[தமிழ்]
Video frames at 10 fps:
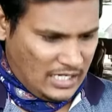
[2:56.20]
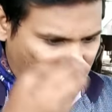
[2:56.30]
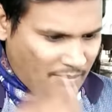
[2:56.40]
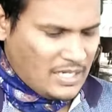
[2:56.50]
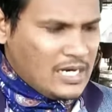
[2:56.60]

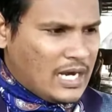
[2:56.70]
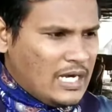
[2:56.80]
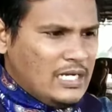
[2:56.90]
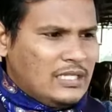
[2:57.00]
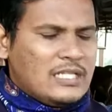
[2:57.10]
நமக்கு
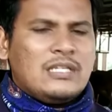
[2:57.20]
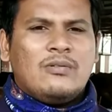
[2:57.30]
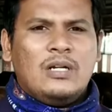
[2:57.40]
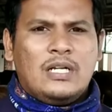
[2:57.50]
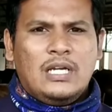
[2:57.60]
கண்ணுக்கு
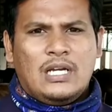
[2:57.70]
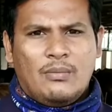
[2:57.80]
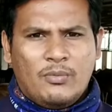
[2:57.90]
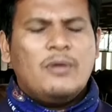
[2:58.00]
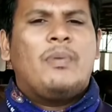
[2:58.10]
தெரிஞ்சவங்கள்ட்ட
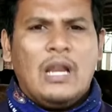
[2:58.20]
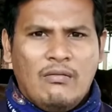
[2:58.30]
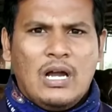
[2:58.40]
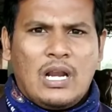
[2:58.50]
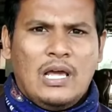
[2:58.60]
நம்ம போய் பாலை
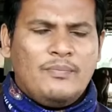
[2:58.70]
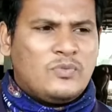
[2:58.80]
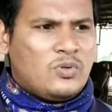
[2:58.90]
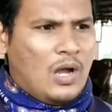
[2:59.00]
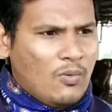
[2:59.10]
வாங்கலாம்
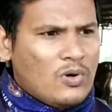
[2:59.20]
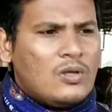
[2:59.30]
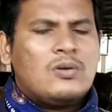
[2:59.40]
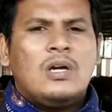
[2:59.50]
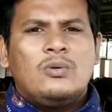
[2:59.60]
ஸோ
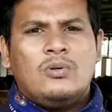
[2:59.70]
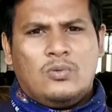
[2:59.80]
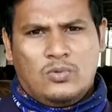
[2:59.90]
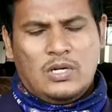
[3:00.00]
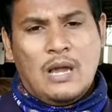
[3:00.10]
அவங்களுக்கும் அது
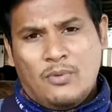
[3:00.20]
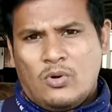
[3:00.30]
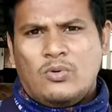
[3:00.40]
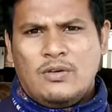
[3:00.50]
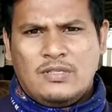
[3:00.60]
நாம
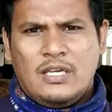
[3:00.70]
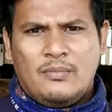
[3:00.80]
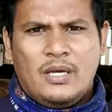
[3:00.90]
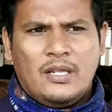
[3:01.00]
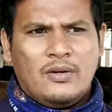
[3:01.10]
ஒரு உதவி செய்யற மாதிரி